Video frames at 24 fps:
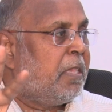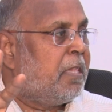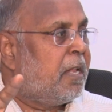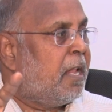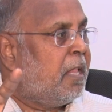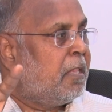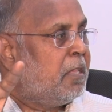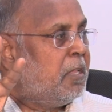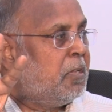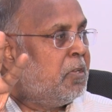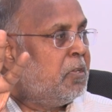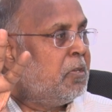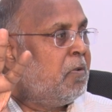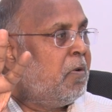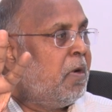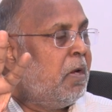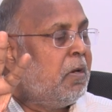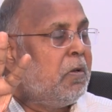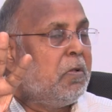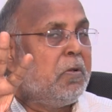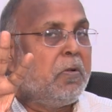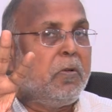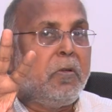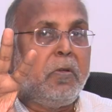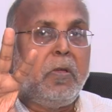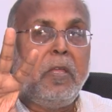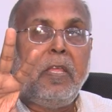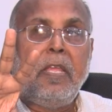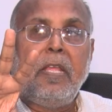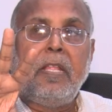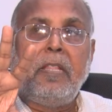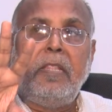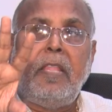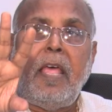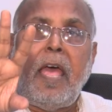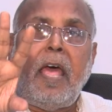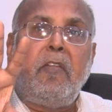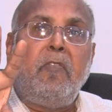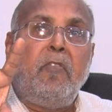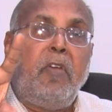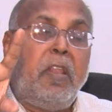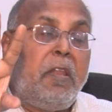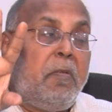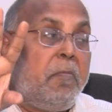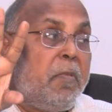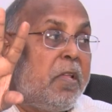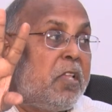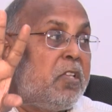పత్రాలు తెచ్చిన వాళ్ళు దే ఆర్
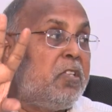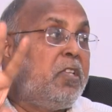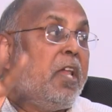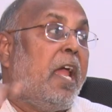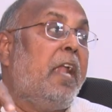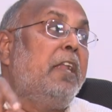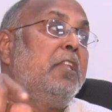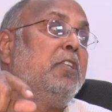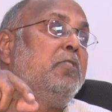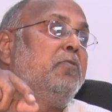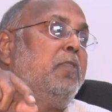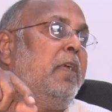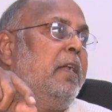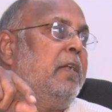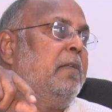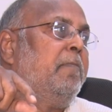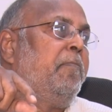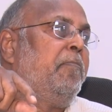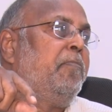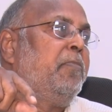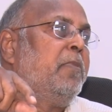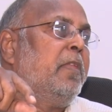వెరీ మచ్ సాటిస్ఫైడ్